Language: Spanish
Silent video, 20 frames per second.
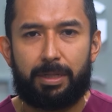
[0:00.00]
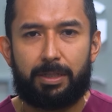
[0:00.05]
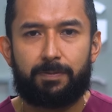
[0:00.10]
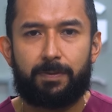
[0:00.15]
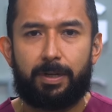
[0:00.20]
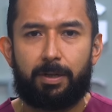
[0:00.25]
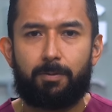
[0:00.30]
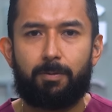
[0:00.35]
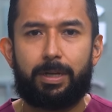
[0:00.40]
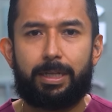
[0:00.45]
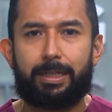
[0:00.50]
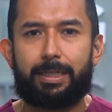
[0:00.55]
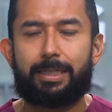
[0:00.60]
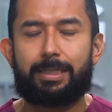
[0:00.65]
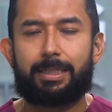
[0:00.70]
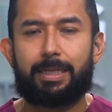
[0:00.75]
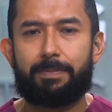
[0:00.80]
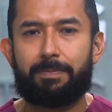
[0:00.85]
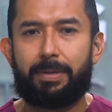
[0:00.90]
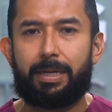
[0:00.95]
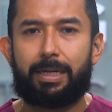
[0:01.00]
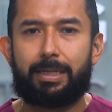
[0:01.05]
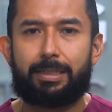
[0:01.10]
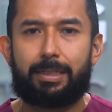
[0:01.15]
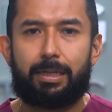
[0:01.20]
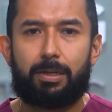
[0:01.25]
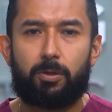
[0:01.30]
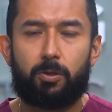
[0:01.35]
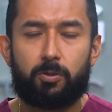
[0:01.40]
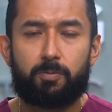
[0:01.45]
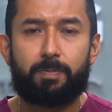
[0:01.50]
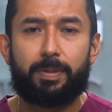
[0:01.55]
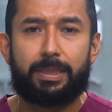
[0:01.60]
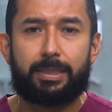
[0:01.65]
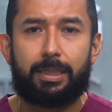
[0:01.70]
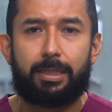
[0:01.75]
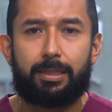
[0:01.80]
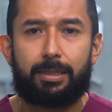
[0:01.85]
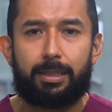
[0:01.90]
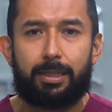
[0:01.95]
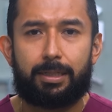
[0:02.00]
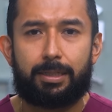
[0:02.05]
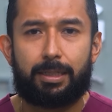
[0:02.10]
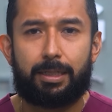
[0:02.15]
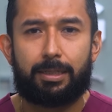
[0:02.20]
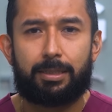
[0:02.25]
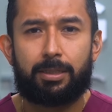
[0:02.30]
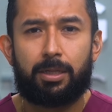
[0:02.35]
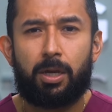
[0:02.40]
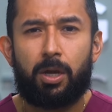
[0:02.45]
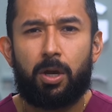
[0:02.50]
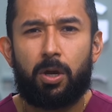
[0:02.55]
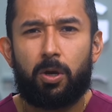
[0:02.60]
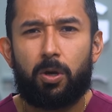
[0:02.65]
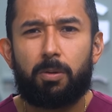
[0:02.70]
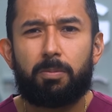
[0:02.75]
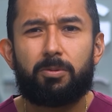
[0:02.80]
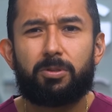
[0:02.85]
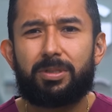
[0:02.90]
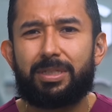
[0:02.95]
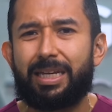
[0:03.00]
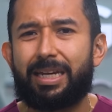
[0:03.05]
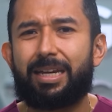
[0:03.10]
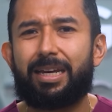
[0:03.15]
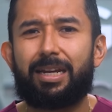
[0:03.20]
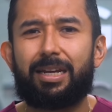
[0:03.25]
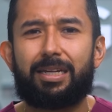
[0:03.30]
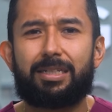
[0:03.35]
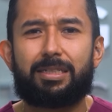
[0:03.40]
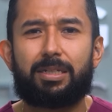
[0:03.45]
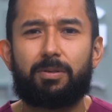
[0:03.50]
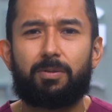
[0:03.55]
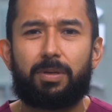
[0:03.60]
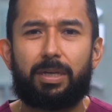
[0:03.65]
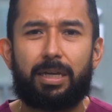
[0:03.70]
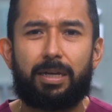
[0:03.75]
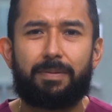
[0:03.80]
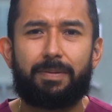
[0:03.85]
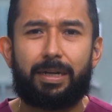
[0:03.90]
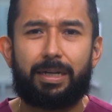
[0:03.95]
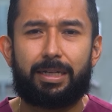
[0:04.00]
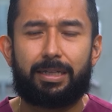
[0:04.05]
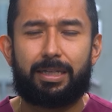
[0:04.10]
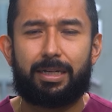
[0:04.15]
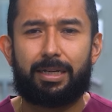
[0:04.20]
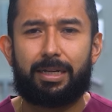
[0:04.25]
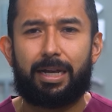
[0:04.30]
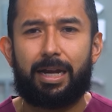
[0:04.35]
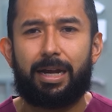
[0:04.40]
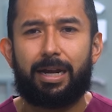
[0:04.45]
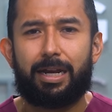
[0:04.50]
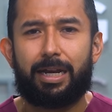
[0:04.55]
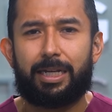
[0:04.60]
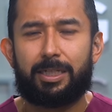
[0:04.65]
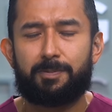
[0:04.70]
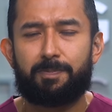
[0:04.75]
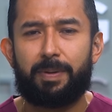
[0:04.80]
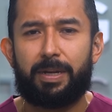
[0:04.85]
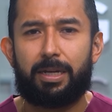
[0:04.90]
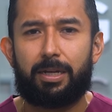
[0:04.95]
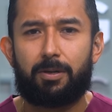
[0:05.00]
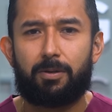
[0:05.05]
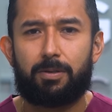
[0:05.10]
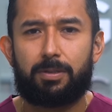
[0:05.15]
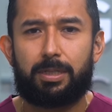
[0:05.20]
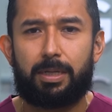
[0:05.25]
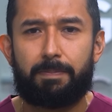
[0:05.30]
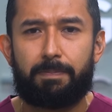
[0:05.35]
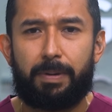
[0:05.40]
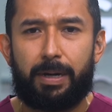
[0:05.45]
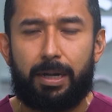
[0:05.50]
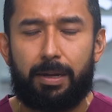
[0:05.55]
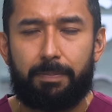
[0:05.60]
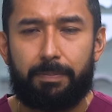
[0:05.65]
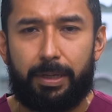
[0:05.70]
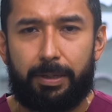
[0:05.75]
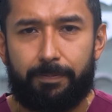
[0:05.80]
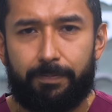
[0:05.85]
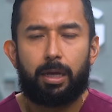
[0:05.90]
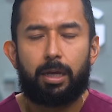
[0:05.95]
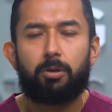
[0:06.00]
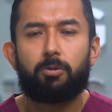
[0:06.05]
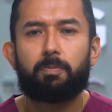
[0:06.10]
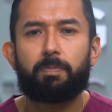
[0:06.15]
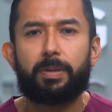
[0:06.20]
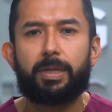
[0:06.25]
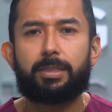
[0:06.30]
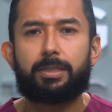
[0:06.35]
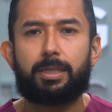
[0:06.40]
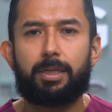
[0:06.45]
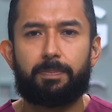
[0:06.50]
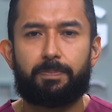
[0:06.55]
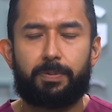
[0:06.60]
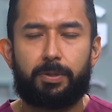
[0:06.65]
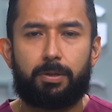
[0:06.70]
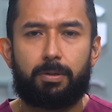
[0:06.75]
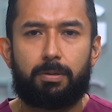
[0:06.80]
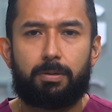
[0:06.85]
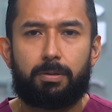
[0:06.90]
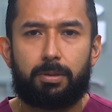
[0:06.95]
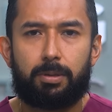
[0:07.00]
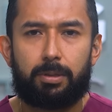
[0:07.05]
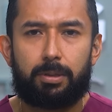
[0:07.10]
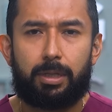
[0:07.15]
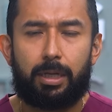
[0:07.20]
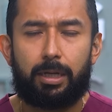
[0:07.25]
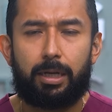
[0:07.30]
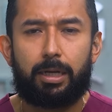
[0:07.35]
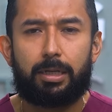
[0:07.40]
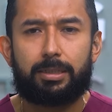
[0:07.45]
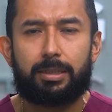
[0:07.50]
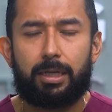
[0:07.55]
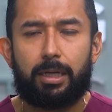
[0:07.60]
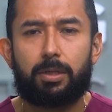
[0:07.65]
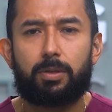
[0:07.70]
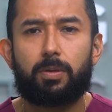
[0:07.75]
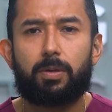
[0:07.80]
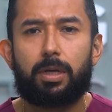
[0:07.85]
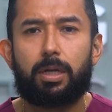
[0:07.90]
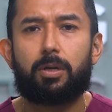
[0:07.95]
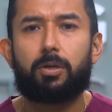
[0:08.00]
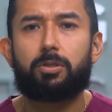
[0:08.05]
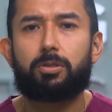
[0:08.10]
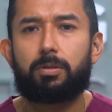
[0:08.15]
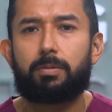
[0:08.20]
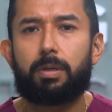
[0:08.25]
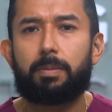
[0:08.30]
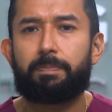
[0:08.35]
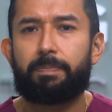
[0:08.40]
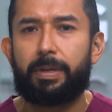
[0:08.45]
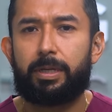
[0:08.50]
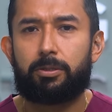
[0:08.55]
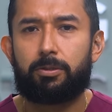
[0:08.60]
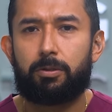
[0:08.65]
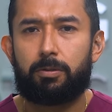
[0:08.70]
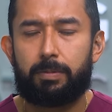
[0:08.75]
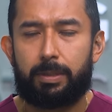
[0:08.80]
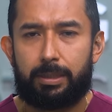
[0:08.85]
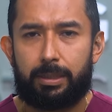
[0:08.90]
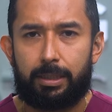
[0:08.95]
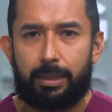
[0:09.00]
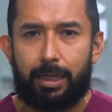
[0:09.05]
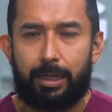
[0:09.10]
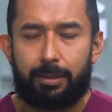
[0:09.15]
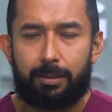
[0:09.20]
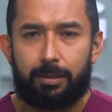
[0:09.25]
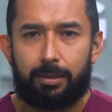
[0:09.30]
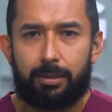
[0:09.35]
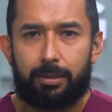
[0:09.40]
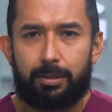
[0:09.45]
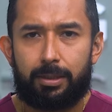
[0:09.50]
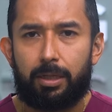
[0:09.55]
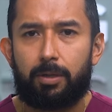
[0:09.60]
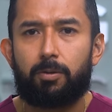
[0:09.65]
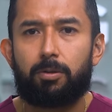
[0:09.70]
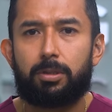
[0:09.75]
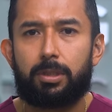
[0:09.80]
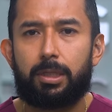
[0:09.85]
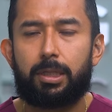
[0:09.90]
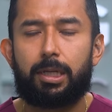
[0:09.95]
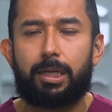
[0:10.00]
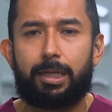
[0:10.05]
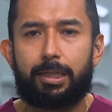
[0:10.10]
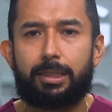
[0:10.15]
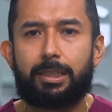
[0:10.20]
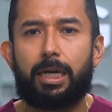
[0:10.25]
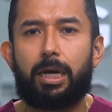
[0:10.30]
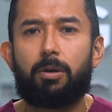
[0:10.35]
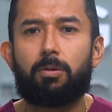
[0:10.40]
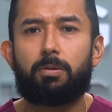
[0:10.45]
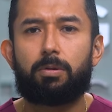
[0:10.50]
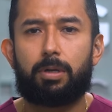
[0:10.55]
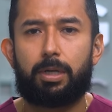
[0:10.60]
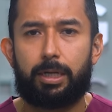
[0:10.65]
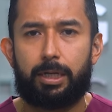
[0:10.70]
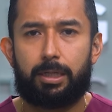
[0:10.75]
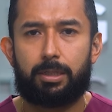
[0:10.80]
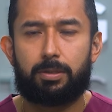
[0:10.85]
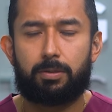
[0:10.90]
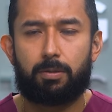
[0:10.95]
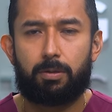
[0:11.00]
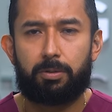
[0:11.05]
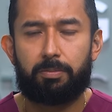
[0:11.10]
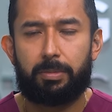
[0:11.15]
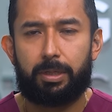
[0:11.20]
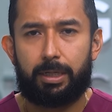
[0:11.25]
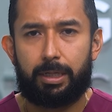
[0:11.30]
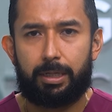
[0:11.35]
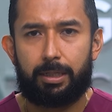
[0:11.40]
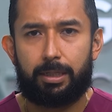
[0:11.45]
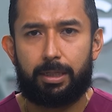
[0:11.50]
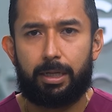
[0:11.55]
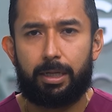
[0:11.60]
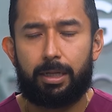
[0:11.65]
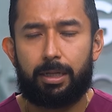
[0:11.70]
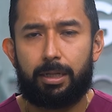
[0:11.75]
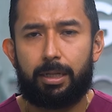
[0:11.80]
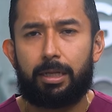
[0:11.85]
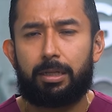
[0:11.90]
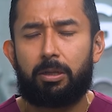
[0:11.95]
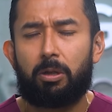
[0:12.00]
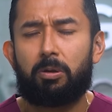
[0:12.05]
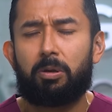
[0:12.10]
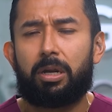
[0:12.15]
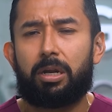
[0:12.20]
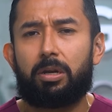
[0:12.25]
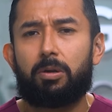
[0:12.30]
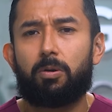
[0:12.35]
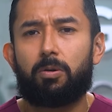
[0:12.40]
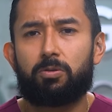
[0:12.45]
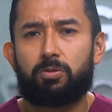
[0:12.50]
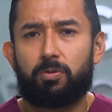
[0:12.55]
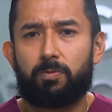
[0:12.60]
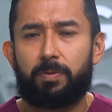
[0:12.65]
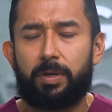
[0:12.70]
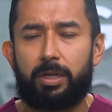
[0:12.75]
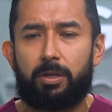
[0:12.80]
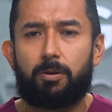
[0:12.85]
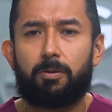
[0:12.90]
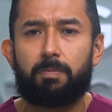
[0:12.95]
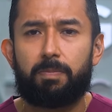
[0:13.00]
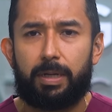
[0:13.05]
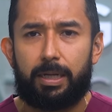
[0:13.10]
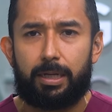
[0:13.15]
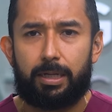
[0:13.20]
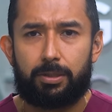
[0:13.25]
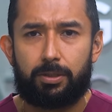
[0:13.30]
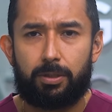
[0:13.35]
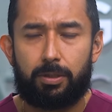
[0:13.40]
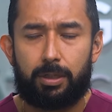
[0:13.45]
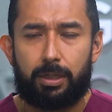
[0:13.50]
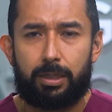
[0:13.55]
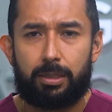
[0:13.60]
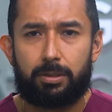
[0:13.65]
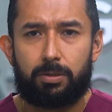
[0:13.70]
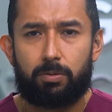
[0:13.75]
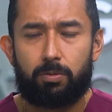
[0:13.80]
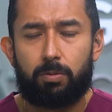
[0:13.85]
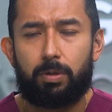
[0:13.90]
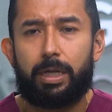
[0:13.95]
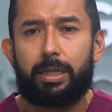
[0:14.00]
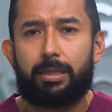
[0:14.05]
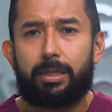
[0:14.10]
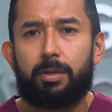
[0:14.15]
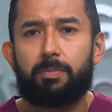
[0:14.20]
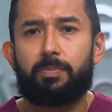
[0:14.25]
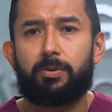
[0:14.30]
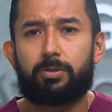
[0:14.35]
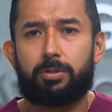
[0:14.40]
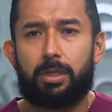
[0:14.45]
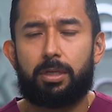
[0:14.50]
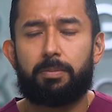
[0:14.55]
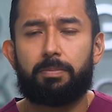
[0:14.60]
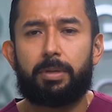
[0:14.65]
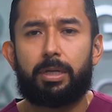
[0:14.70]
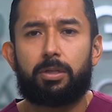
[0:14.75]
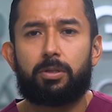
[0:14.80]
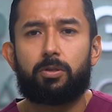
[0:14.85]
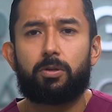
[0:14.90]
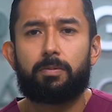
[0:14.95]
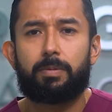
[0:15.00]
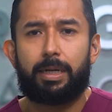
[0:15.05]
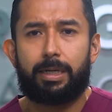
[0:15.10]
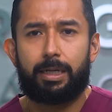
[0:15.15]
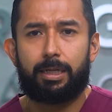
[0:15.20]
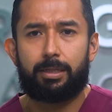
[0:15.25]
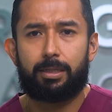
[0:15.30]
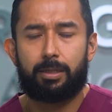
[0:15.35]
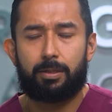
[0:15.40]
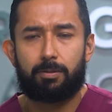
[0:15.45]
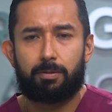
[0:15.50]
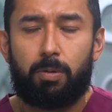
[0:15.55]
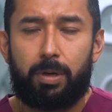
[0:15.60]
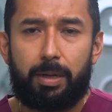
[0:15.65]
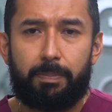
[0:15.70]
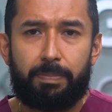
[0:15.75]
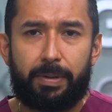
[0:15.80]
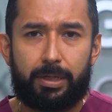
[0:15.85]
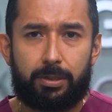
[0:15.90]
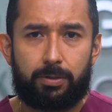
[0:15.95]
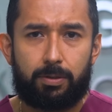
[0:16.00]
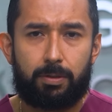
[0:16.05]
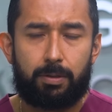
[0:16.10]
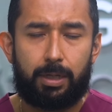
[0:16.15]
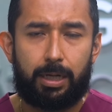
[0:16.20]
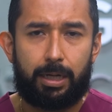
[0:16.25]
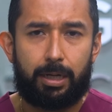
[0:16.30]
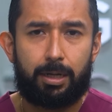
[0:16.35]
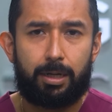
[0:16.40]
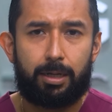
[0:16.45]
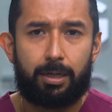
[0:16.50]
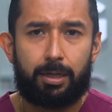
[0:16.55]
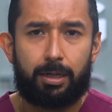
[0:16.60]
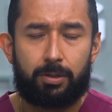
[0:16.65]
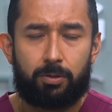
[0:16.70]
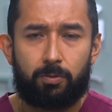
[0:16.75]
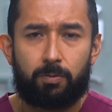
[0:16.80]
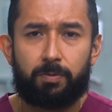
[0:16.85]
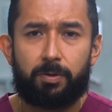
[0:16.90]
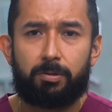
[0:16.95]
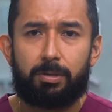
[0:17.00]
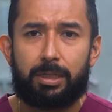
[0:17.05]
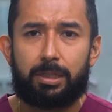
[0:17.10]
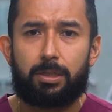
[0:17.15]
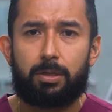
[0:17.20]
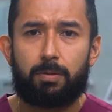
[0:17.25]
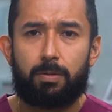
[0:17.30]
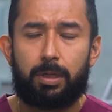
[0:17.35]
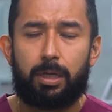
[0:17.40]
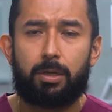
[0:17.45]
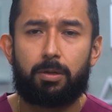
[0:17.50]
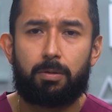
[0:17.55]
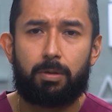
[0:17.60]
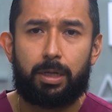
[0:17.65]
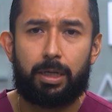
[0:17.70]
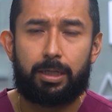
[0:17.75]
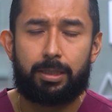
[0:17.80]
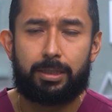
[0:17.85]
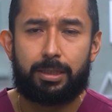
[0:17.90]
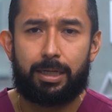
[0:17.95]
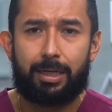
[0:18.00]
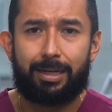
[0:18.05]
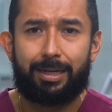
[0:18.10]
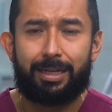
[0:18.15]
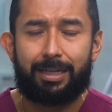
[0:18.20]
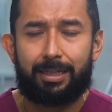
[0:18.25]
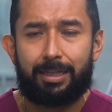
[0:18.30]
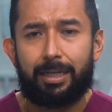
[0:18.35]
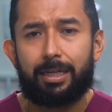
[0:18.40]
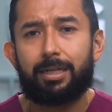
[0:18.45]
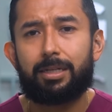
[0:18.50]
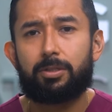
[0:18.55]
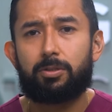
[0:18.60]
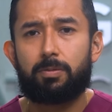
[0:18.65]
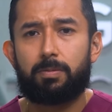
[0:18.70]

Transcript: más frecuentes que me hacen los pacientes es ¿cómo sé que la cirugía bariátrica es peligrosa para mí? En un principio, Tener cierto grado de sobrepeso o obesidad se considera ya un riesgo inminente de tener o sufrir complicaciones durante el procedimiento bariátrico. Una persona que sufre una cirugía de urgencia y tiene